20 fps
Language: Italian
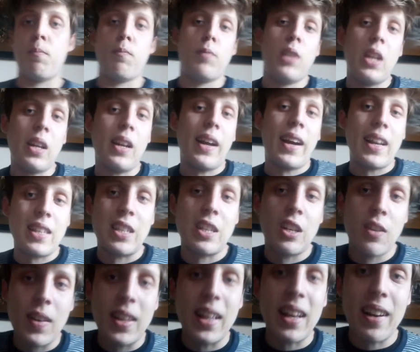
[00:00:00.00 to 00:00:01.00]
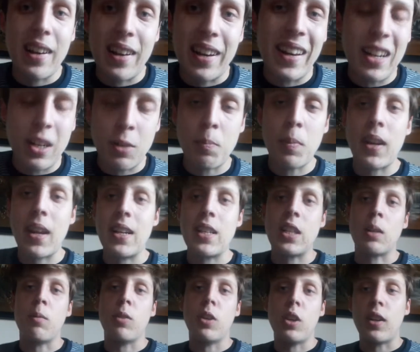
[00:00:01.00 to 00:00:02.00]
lì ragazzi si vede l'inesperienza
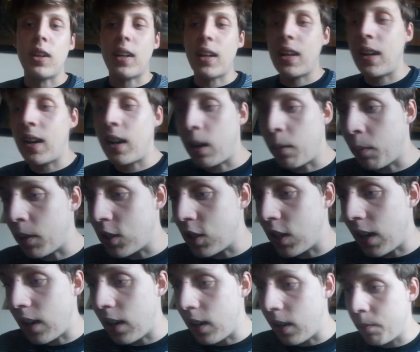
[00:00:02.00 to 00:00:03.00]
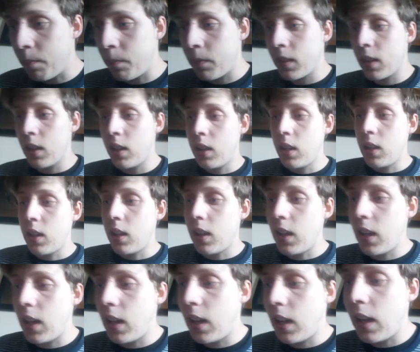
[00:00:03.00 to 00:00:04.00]
come ho detto anche nelle pagelle
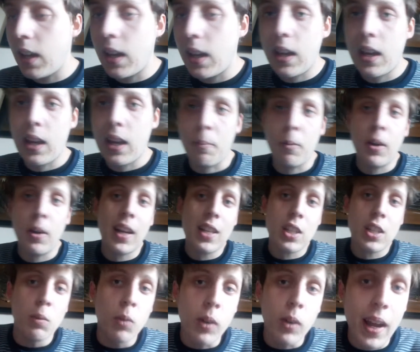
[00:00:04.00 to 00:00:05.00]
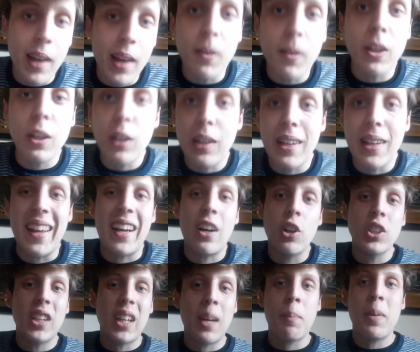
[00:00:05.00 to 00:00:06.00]
e poi ragazzi comunque la cosa
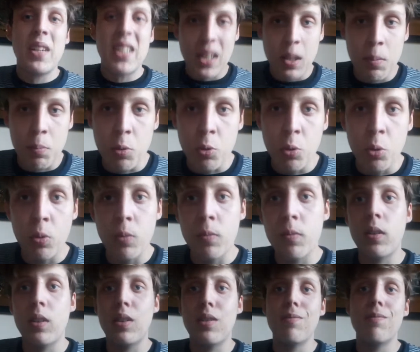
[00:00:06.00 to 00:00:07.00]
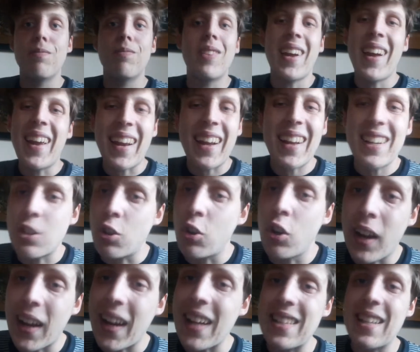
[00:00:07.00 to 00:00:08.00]
che pesa di più è, sono
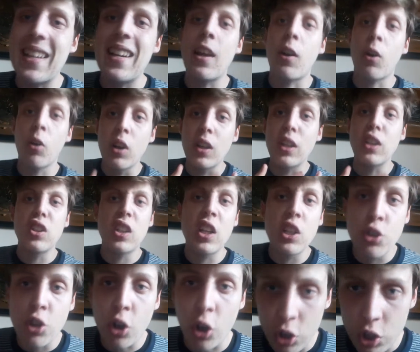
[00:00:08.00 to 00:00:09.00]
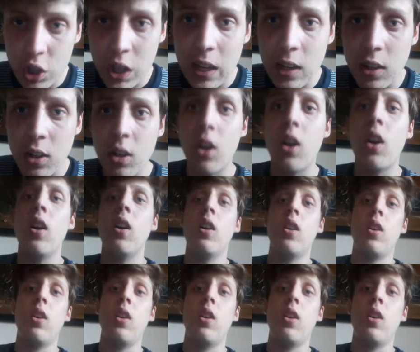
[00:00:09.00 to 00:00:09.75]
ragazzi gli errori di, di Giorginio